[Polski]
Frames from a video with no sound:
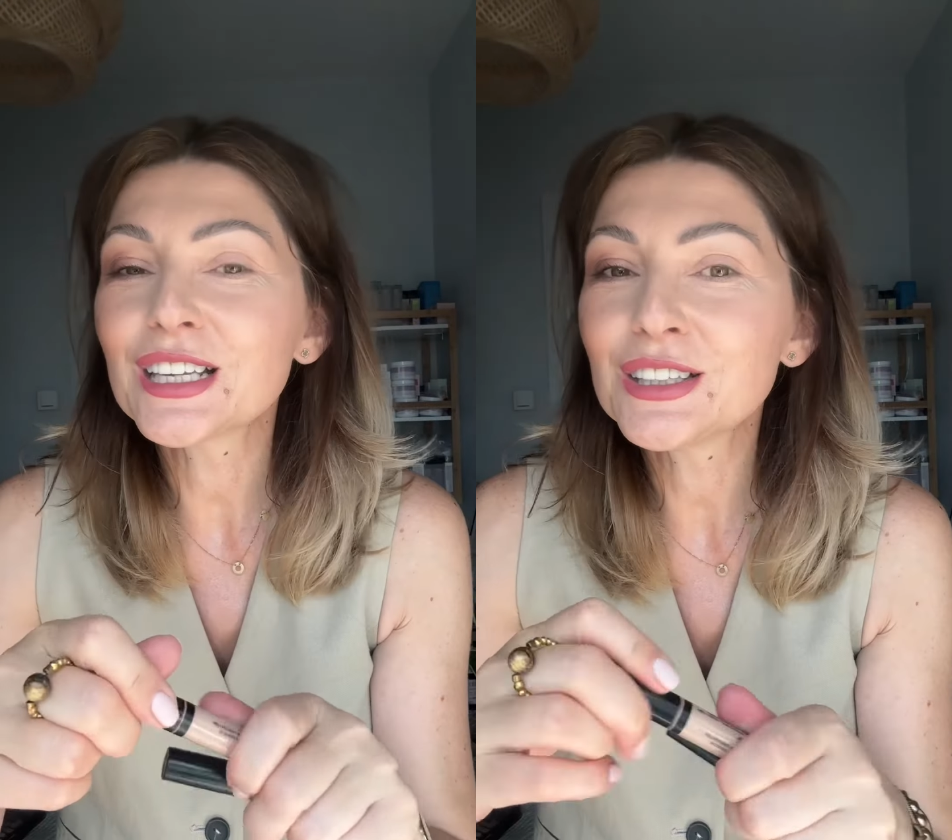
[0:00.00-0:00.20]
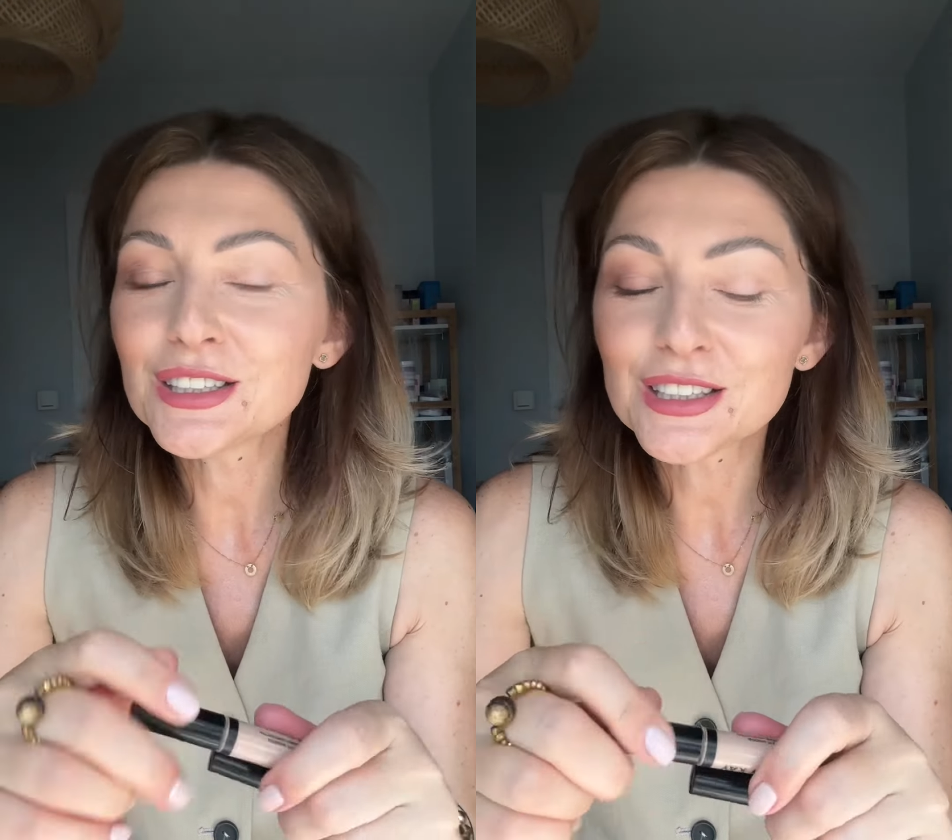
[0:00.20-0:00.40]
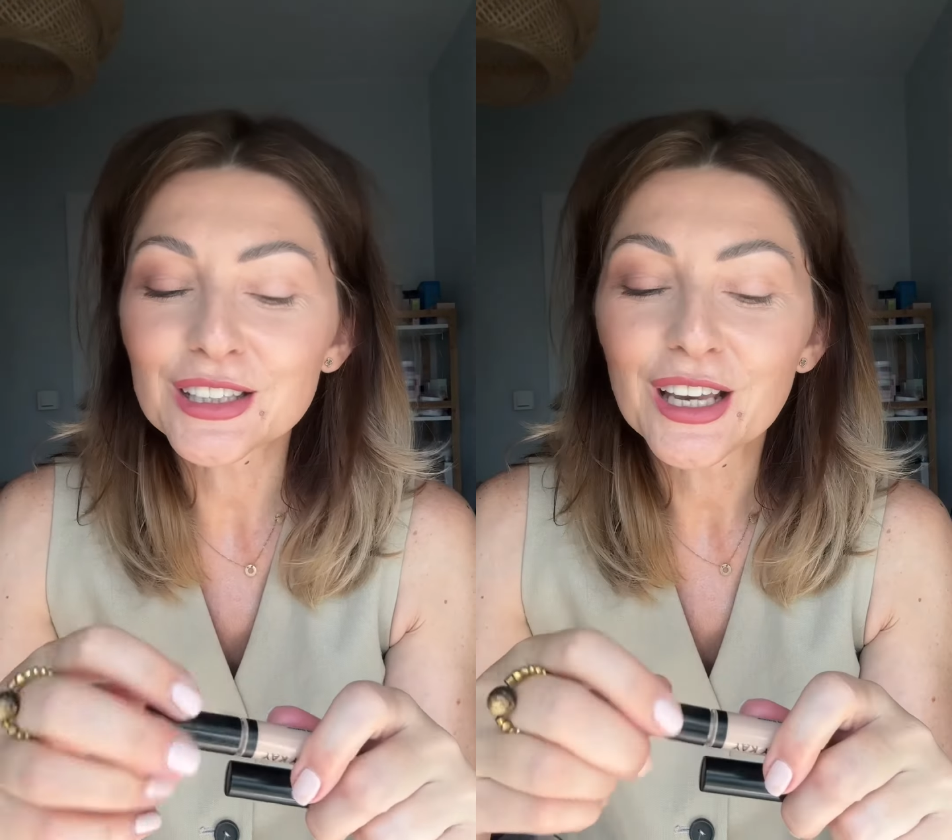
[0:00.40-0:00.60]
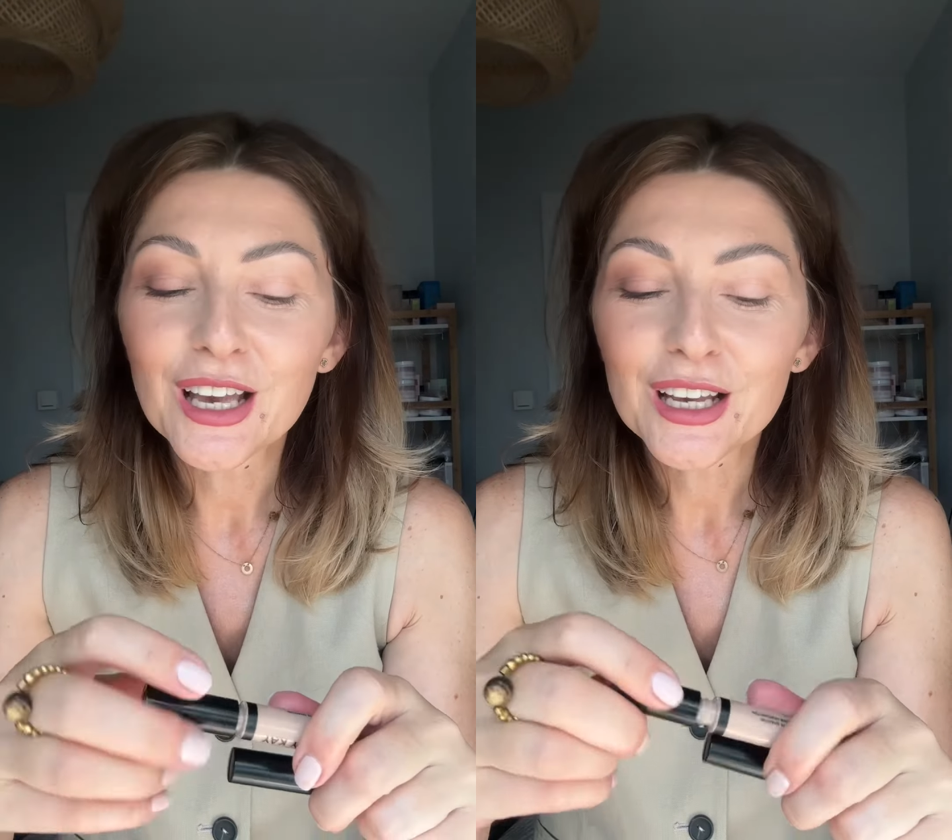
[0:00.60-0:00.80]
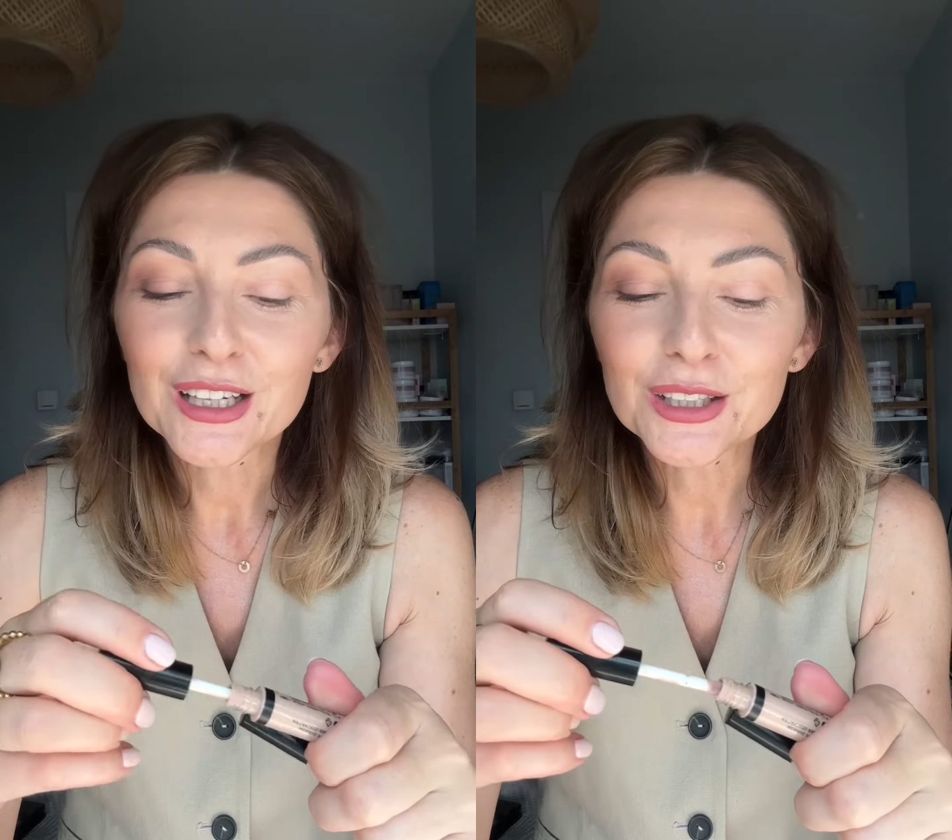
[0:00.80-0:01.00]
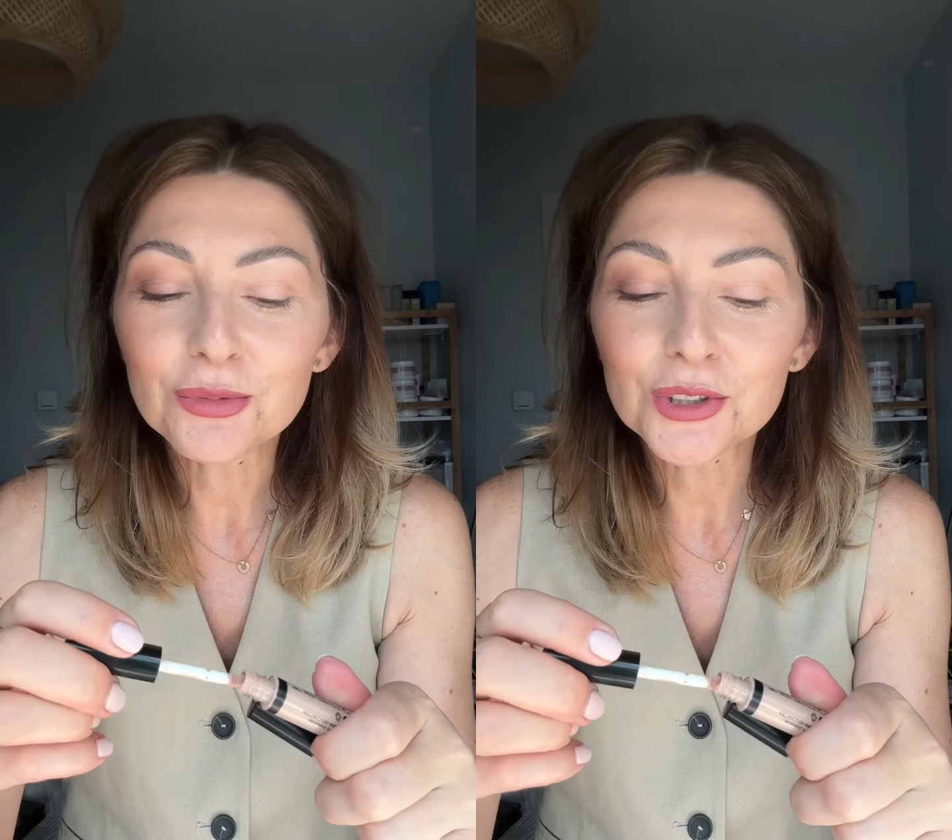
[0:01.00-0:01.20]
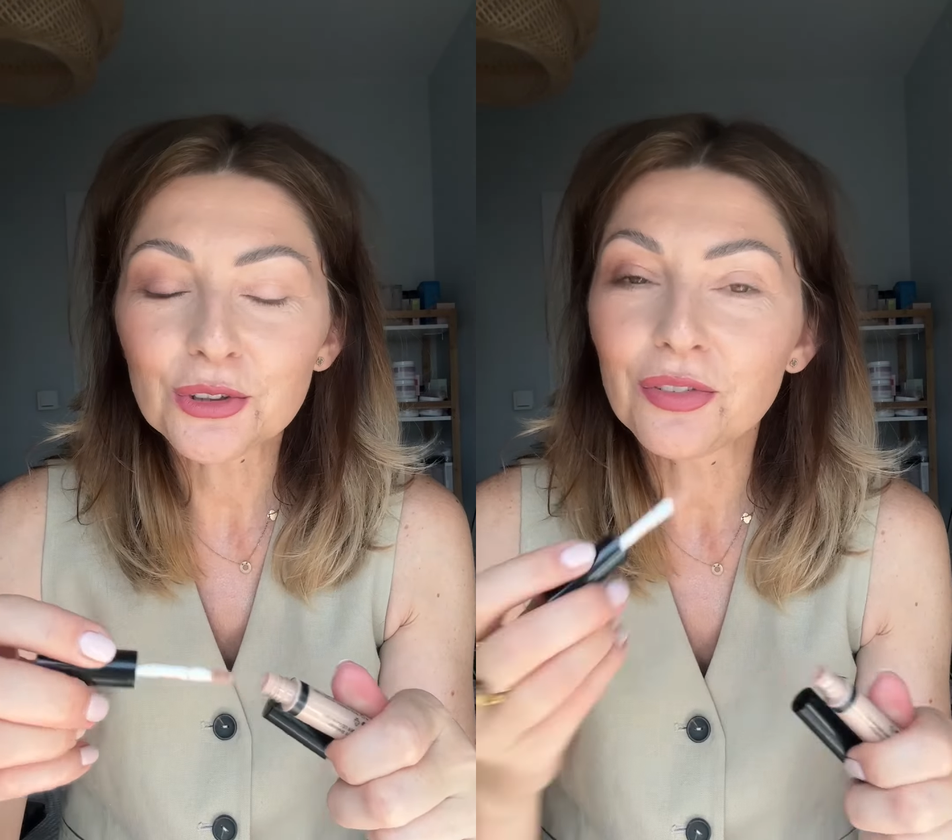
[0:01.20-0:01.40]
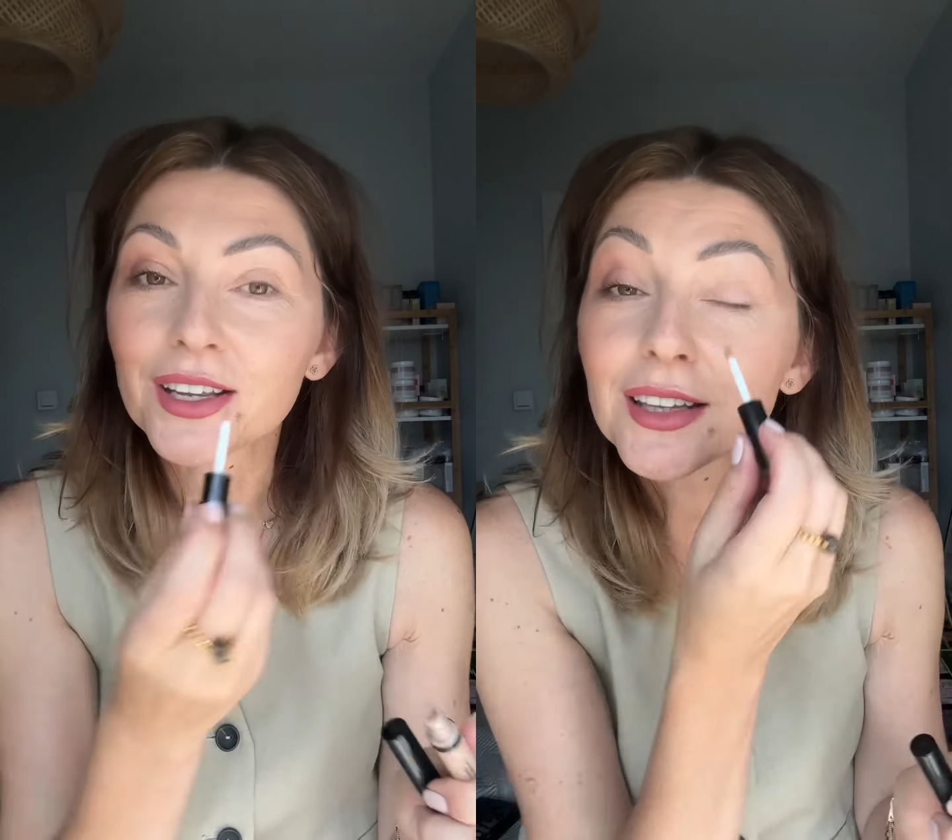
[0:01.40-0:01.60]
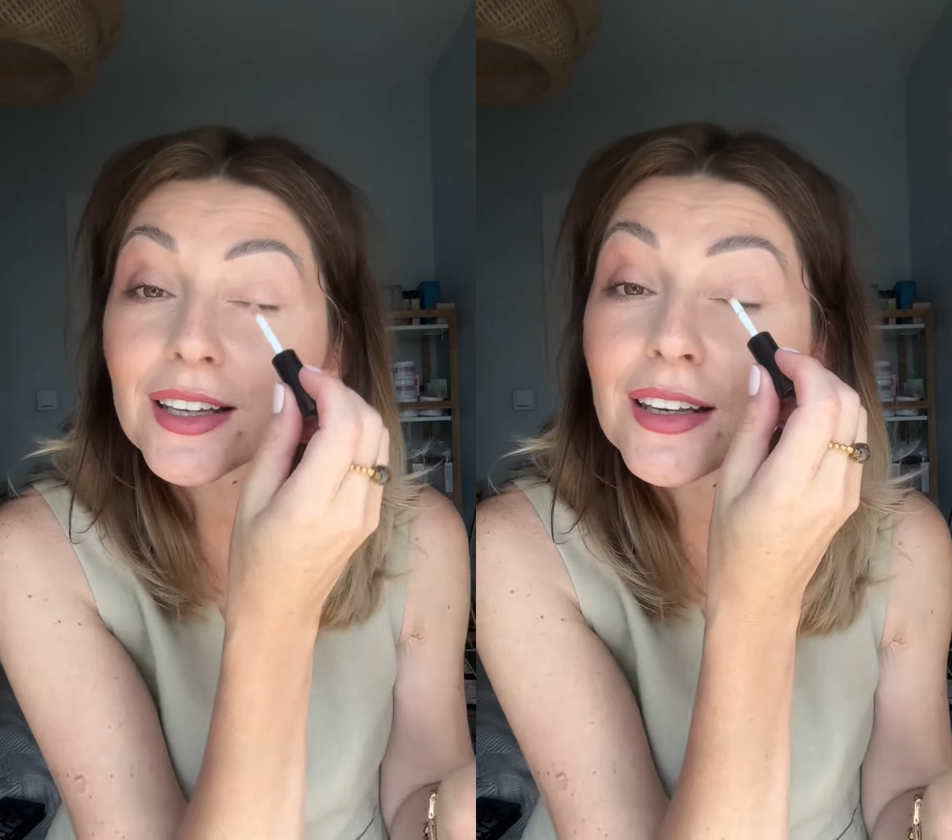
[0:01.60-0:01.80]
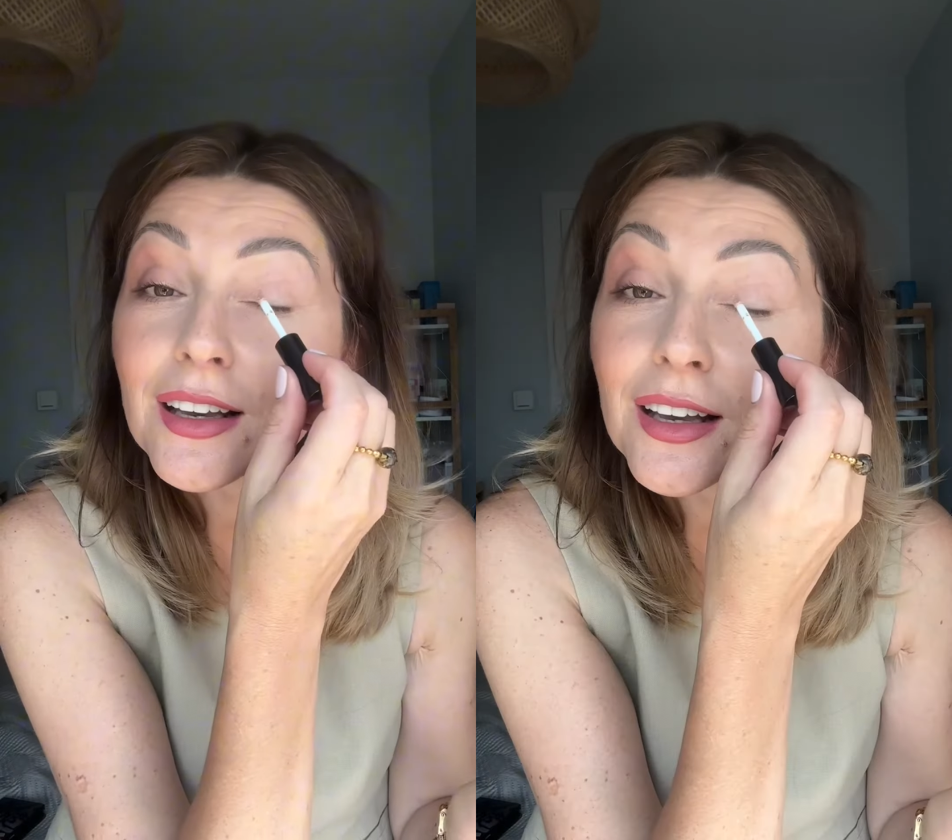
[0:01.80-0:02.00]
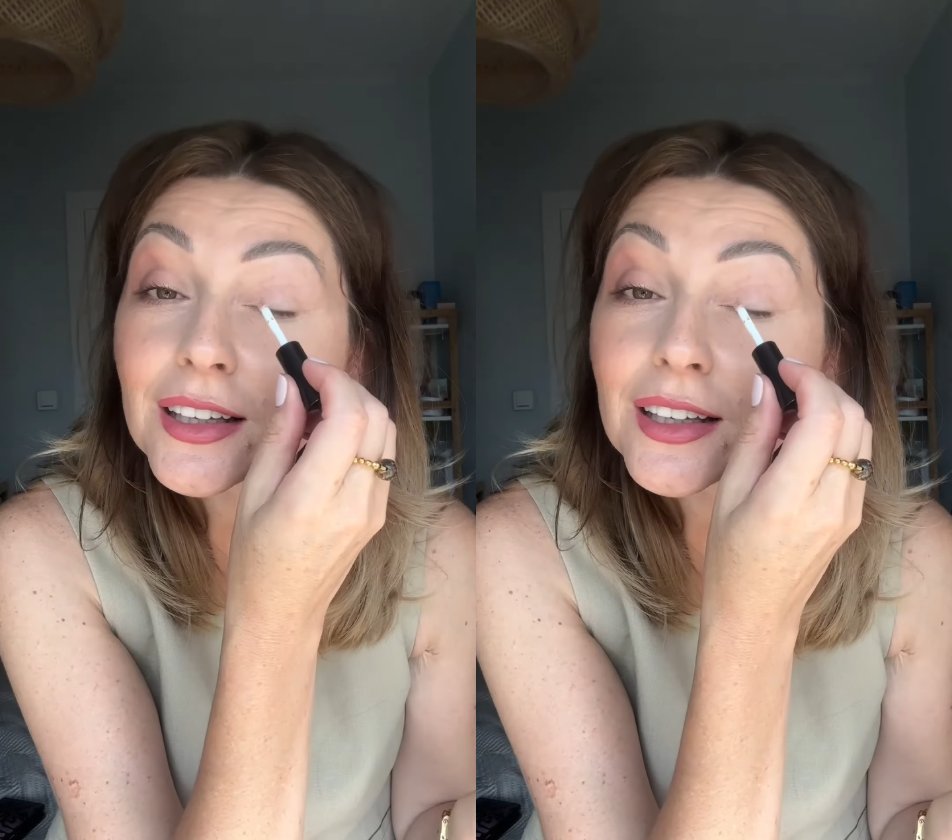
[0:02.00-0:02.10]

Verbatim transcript: edycji limitowanej